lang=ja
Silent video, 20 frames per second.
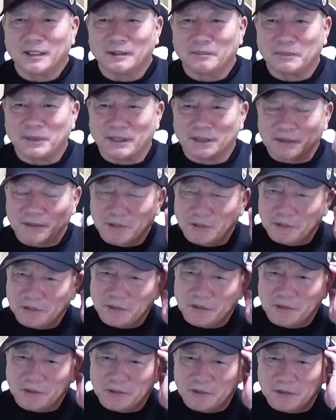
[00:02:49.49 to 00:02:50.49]
ん、まあそう
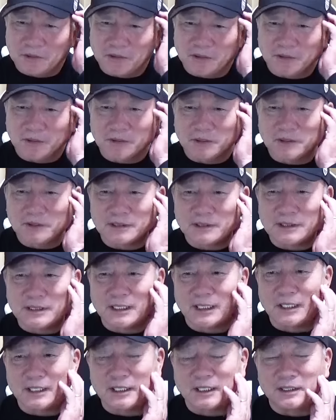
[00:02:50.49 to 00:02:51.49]
いう
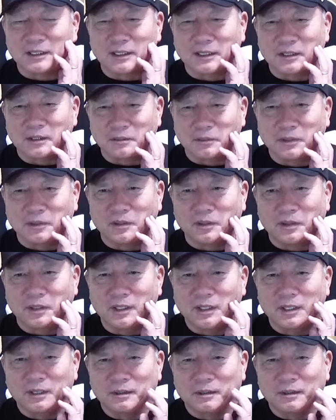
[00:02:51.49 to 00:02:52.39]
試合なんだけどもヤ